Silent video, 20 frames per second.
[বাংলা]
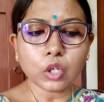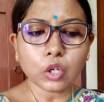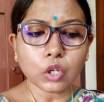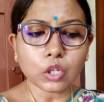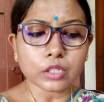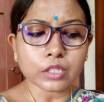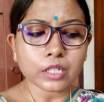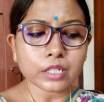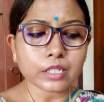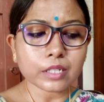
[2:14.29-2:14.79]

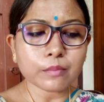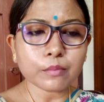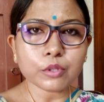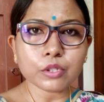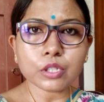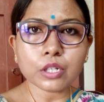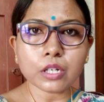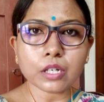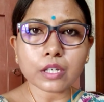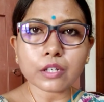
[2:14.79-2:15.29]
কথাটা বোধ
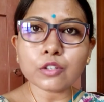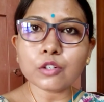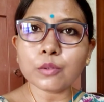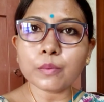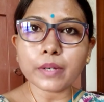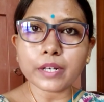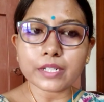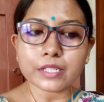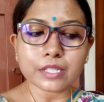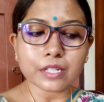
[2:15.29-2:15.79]
হয় খুব
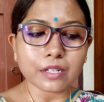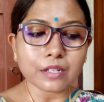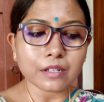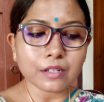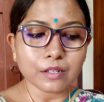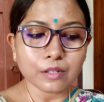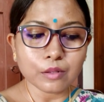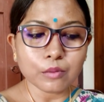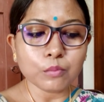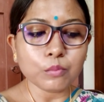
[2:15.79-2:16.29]
একটা
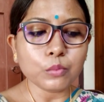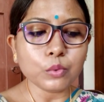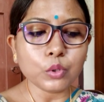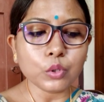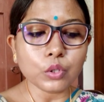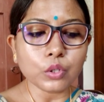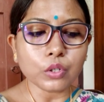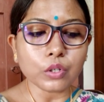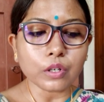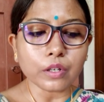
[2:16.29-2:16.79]

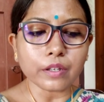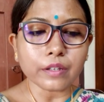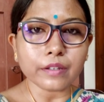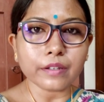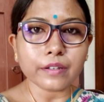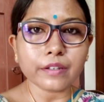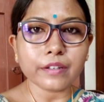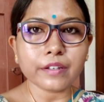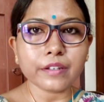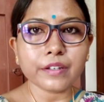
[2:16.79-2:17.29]
ভুল নয়
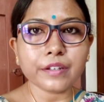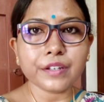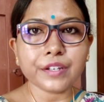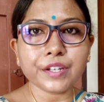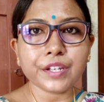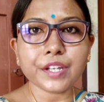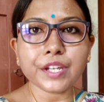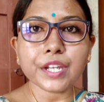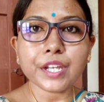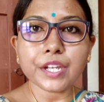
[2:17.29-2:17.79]

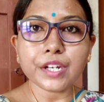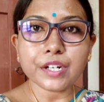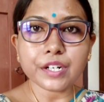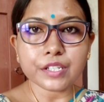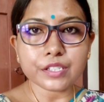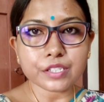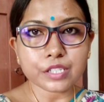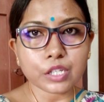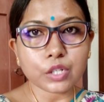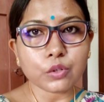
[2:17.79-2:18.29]

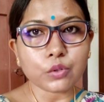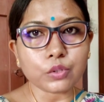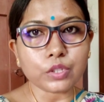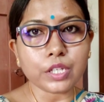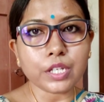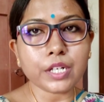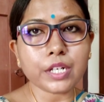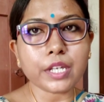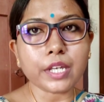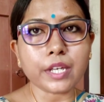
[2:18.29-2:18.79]
ইংরেজদের
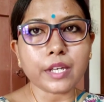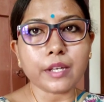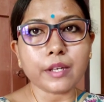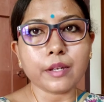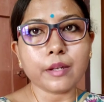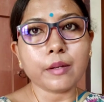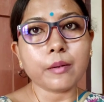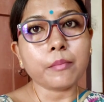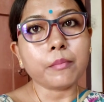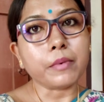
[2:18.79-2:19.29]
অধীনে
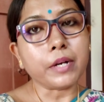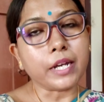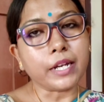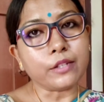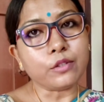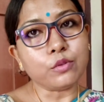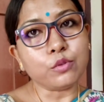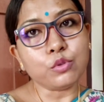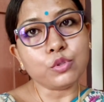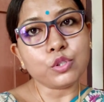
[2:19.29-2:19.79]
প্রায়
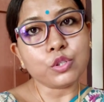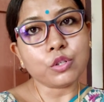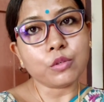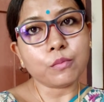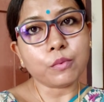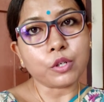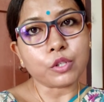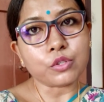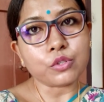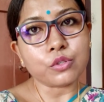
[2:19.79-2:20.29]
দুশো
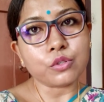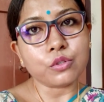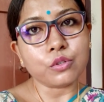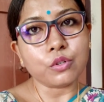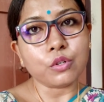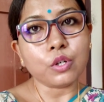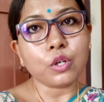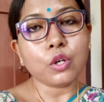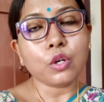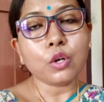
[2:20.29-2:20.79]
বছর
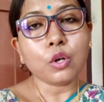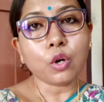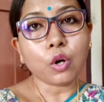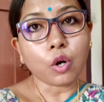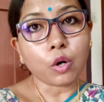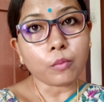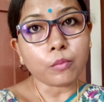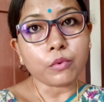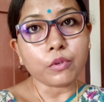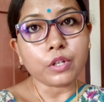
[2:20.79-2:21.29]

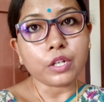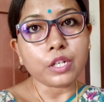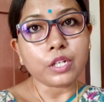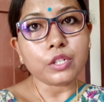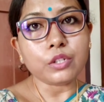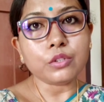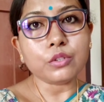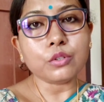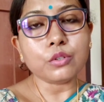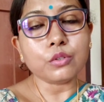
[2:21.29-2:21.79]

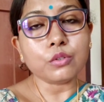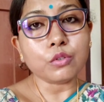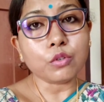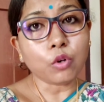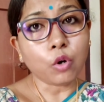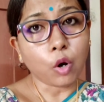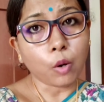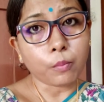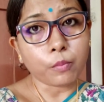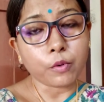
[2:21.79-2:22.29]
অবহেলিত
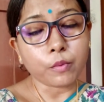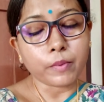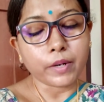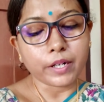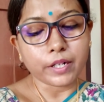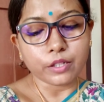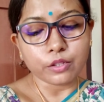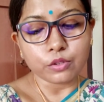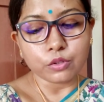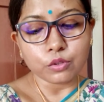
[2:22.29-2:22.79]

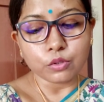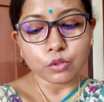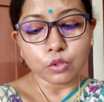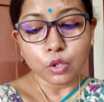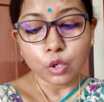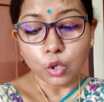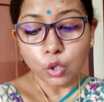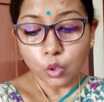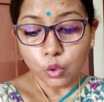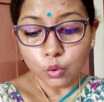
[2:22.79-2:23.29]
অপমানিত
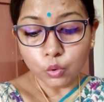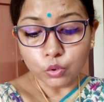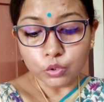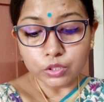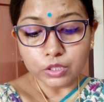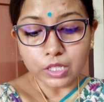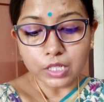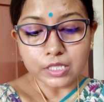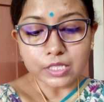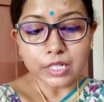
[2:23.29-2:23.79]

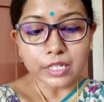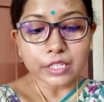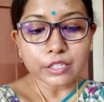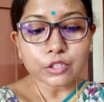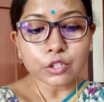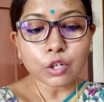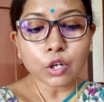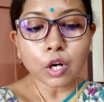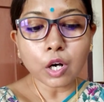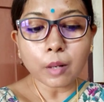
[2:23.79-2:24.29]
অত্যাচারিত
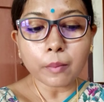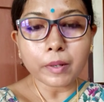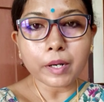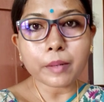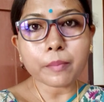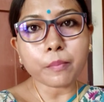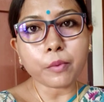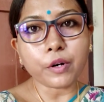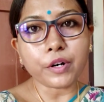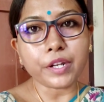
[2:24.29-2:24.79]
হবার
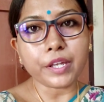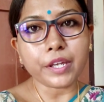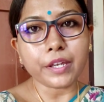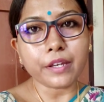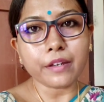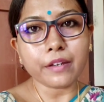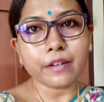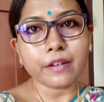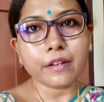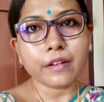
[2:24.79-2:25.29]
পরে
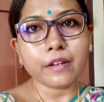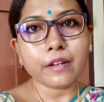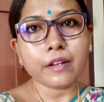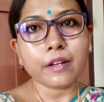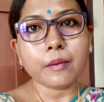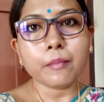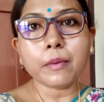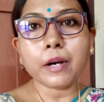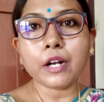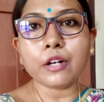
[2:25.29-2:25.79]

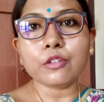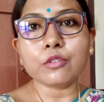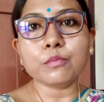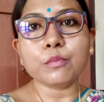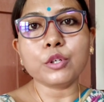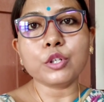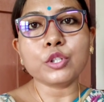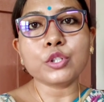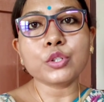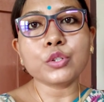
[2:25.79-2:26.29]

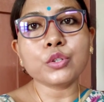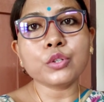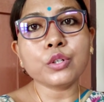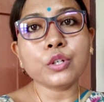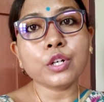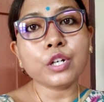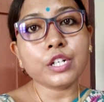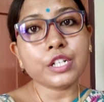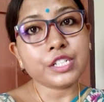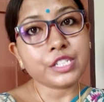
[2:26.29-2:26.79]
ভারতবর্ষ
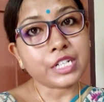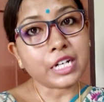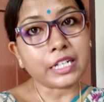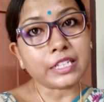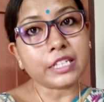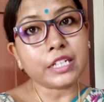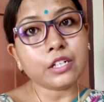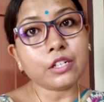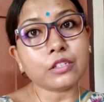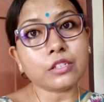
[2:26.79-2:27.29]

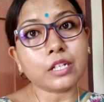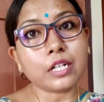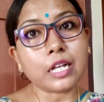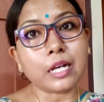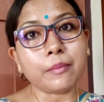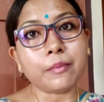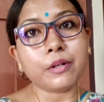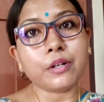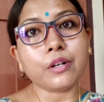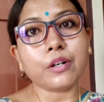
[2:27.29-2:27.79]
স্বাধীনতা
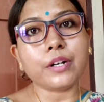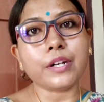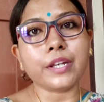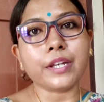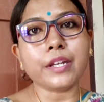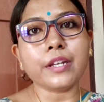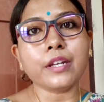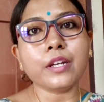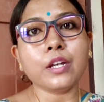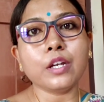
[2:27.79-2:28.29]
লাভ করে
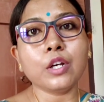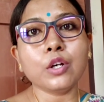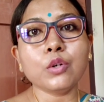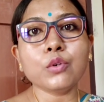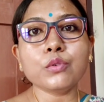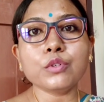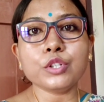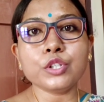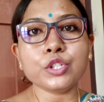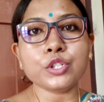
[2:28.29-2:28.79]

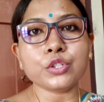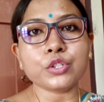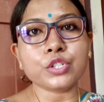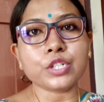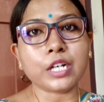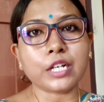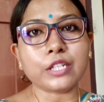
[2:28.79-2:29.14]
উনিশশো